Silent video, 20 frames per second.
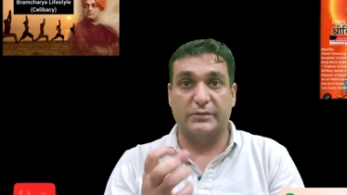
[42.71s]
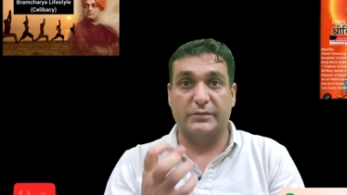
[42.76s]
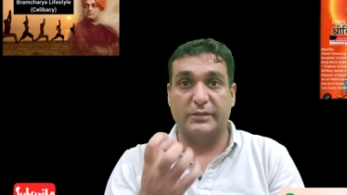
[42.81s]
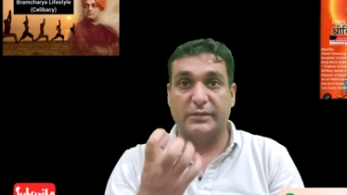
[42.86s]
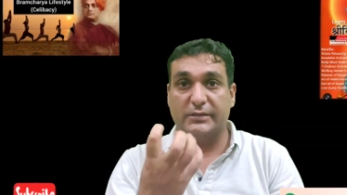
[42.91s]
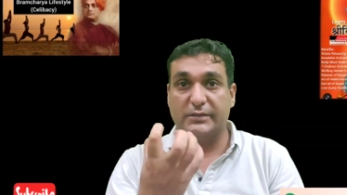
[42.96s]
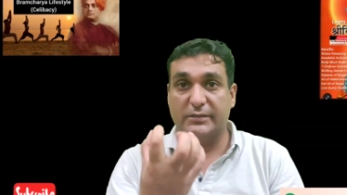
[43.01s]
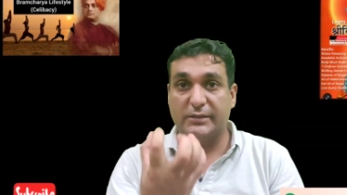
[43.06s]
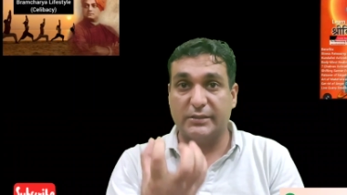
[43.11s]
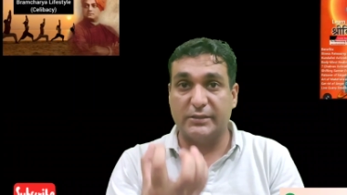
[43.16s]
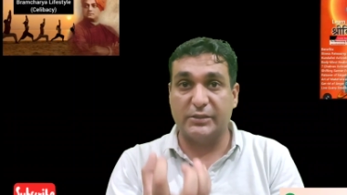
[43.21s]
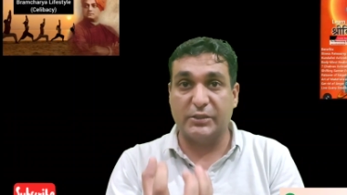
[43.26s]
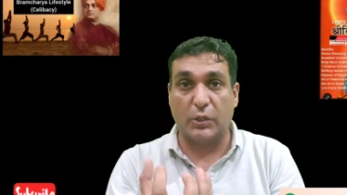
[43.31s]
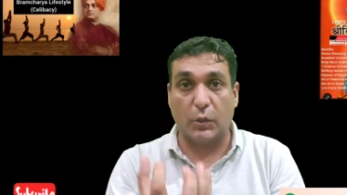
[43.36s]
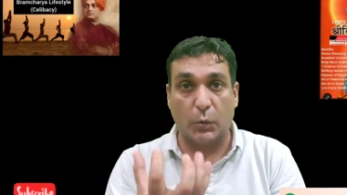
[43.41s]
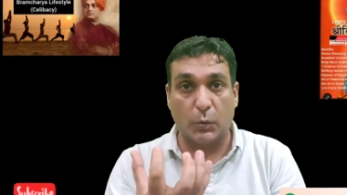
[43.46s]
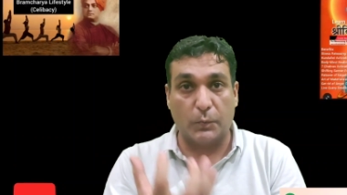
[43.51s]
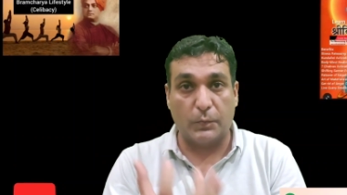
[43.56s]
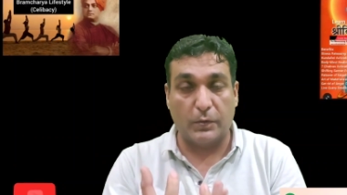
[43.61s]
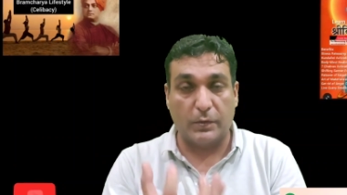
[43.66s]
जिस चीज के
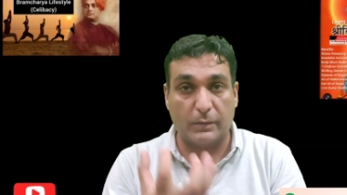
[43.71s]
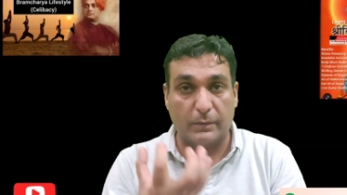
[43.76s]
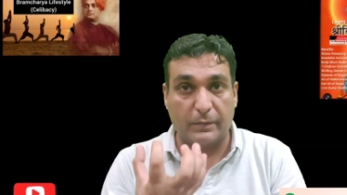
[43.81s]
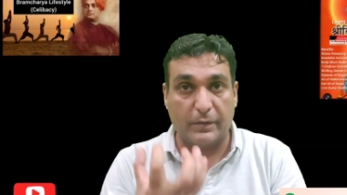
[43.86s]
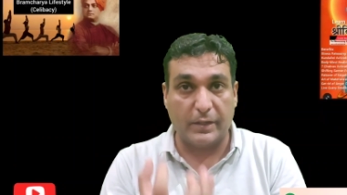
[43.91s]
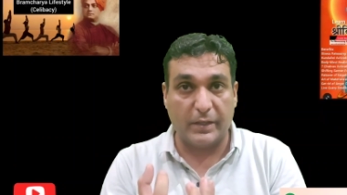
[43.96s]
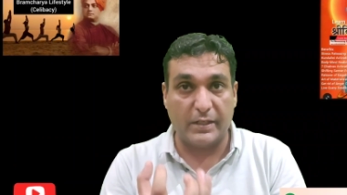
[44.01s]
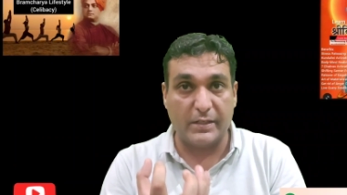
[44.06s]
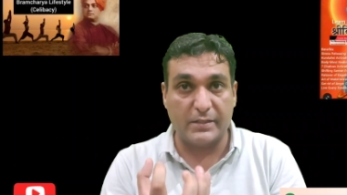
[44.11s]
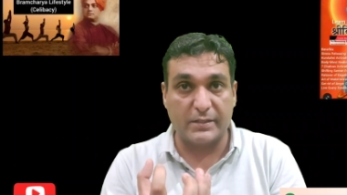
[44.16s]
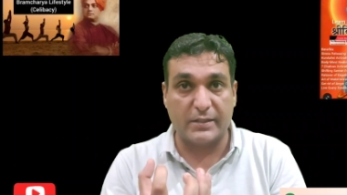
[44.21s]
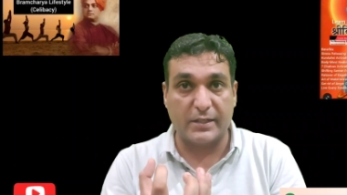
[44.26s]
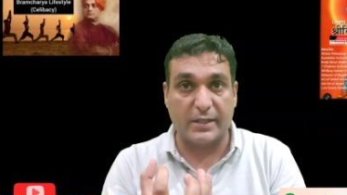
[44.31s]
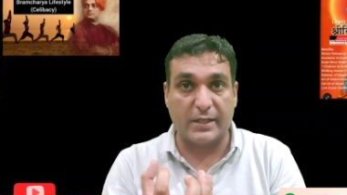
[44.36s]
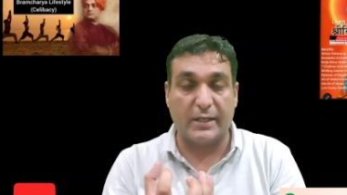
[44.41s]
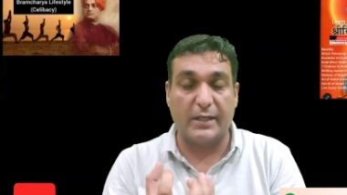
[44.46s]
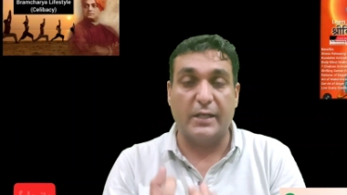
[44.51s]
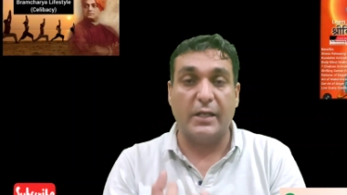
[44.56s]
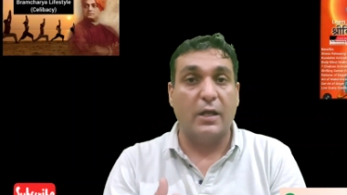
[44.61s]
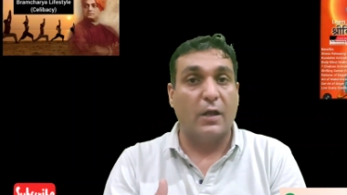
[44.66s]
ऊपर बेस्ड
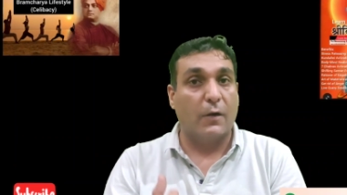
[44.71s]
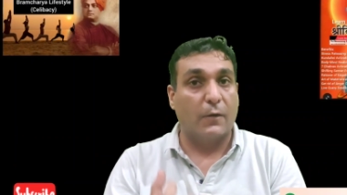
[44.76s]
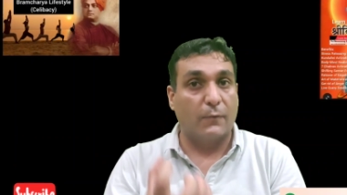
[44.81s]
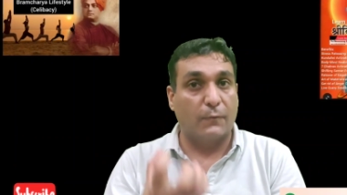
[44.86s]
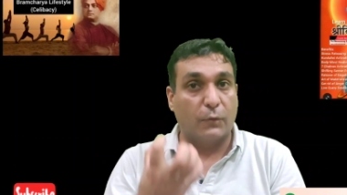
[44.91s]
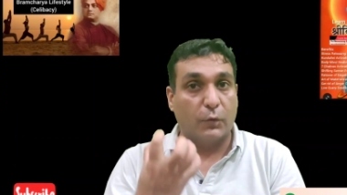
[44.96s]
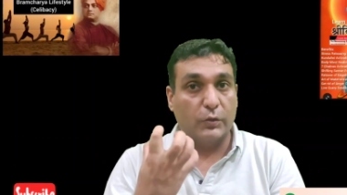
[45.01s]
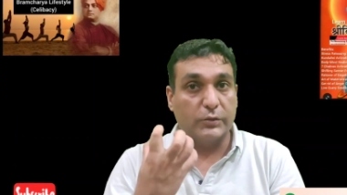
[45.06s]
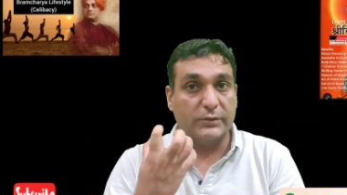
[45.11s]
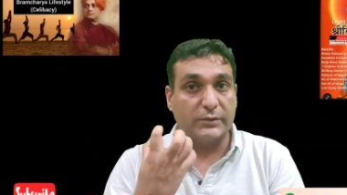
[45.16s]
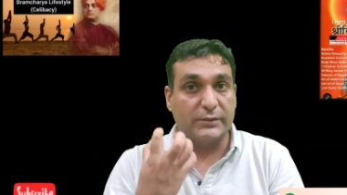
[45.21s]
है वो